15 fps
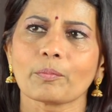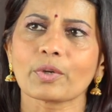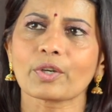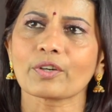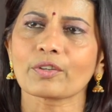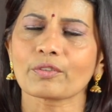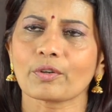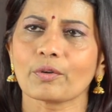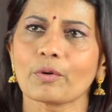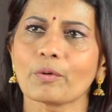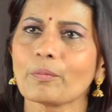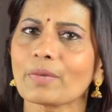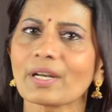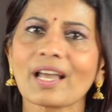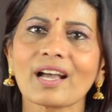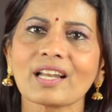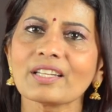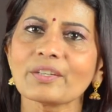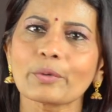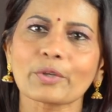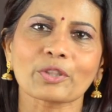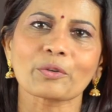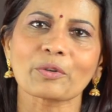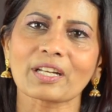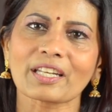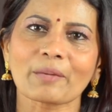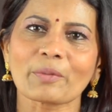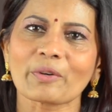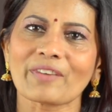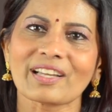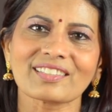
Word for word: பிகாஸ் ரொம்ப நாள் ஒருத்தவங்களை நம்ம